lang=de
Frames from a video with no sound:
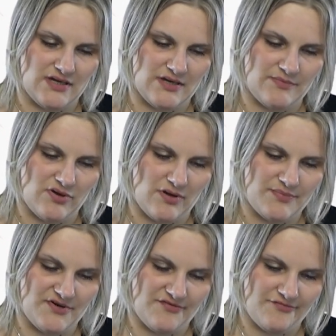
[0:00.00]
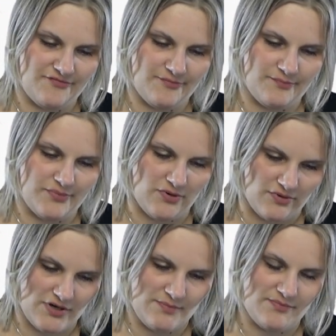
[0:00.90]
ähm, Pore, Pref
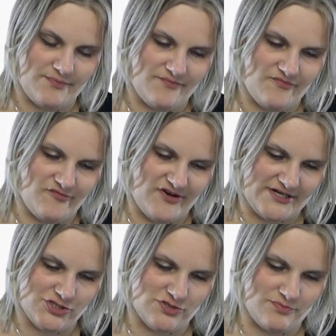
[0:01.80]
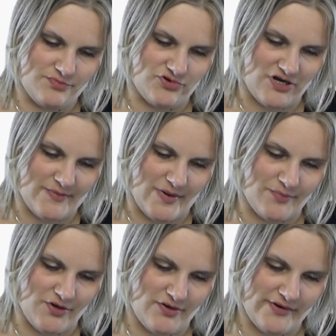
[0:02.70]
Perfection Primer,
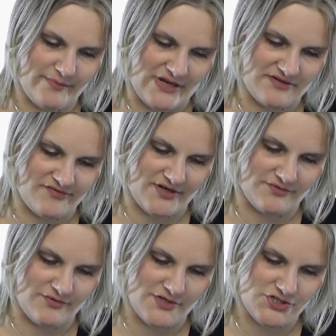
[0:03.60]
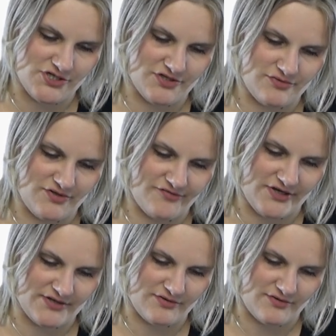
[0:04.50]
Blurring, Mattifying, Nourishing,
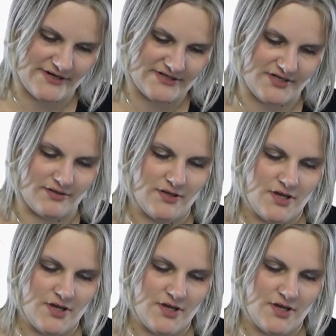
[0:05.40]
Unifying, Correcting.